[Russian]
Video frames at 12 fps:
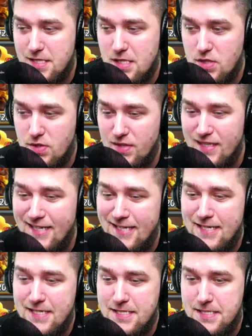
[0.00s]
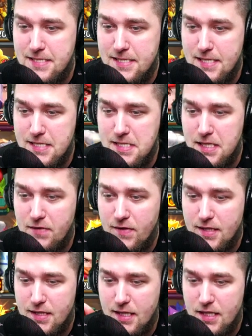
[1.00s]
что здесь не
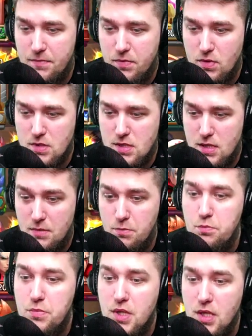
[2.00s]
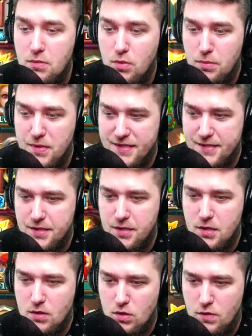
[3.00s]
хватает просто минимума
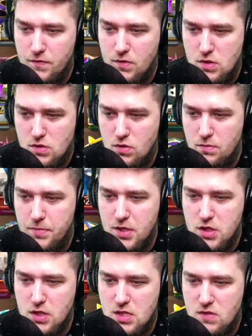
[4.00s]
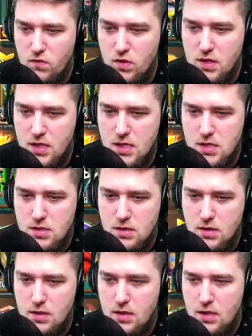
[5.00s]
героев. То есть тут большинство есть,
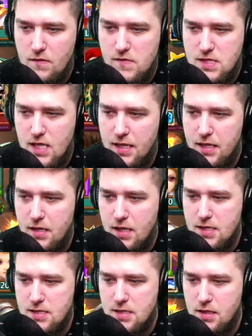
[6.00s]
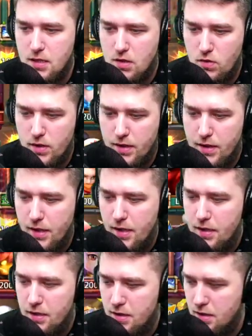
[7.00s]
всякие разные герои,
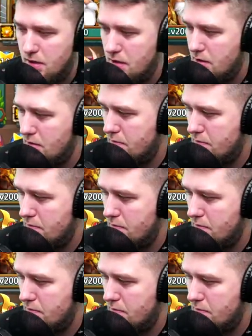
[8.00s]
и...